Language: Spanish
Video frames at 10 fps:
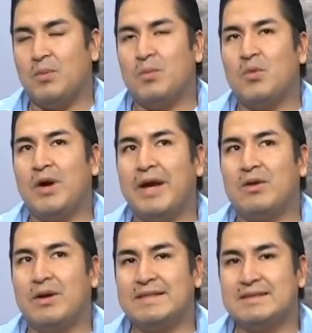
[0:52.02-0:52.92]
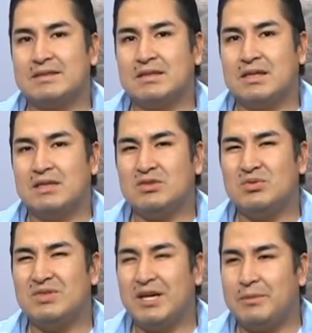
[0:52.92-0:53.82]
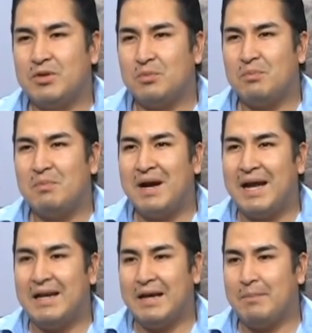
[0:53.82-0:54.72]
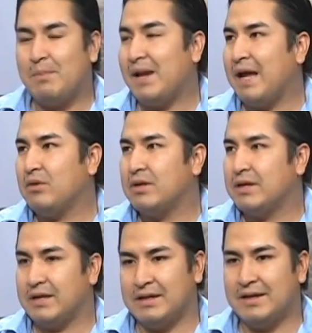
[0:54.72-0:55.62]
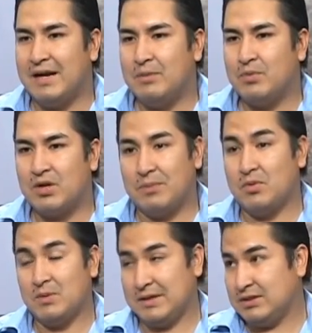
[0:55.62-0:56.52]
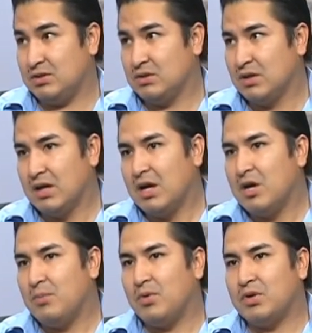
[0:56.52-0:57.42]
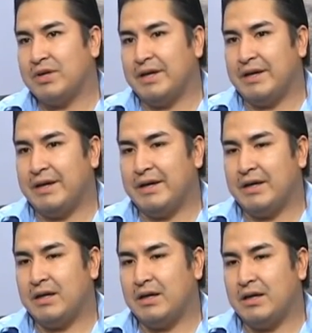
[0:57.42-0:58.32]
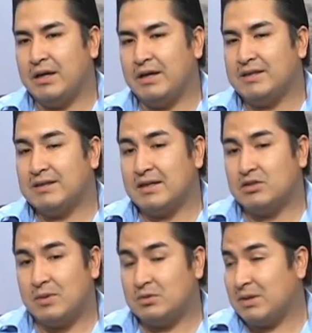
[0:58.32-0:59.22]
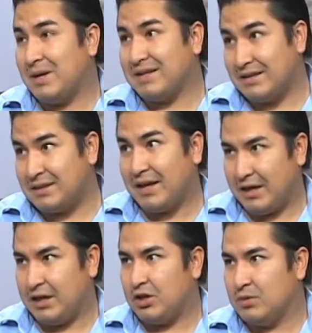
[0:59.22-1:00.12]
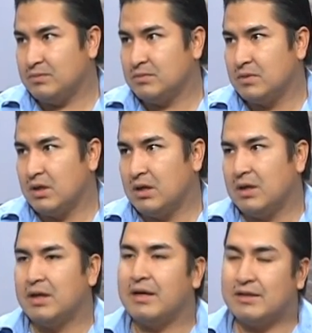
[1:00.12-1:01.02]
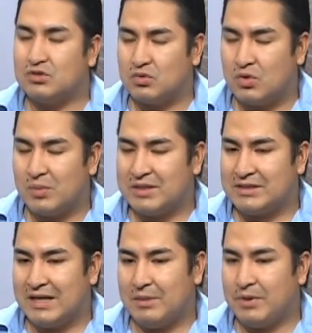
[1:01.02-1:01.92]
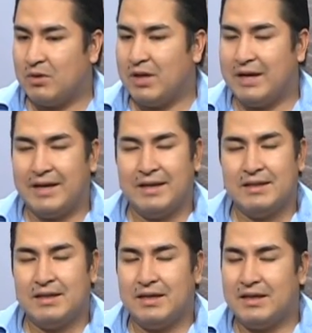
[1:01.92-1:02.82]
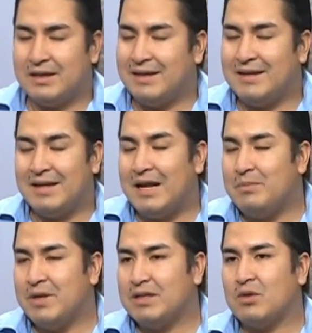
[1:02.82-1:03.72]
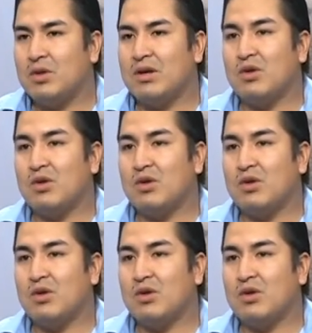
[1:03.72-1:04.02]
Bueno, es, es un término mal empleado en general por la población, porque eh, en este caso vamos a hablar del terigión, que es su nombre real, pero la gente generalmente cuando